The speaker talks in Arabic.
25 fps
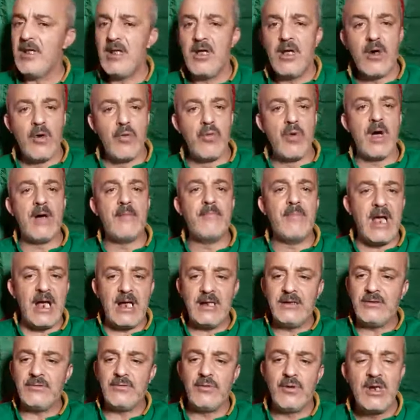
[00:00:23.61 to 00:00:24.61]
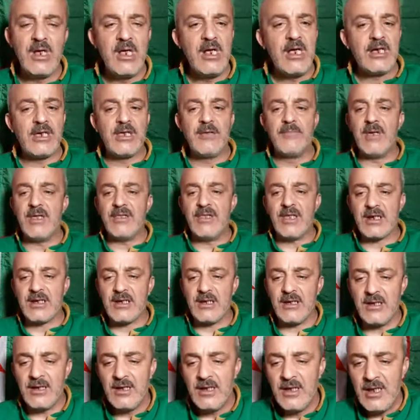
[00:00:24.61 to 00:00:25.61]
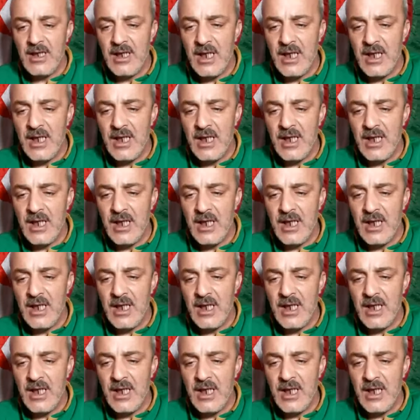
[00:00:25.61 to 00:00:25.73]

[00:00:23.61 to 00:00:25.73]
هو ما عنده كيما ذاك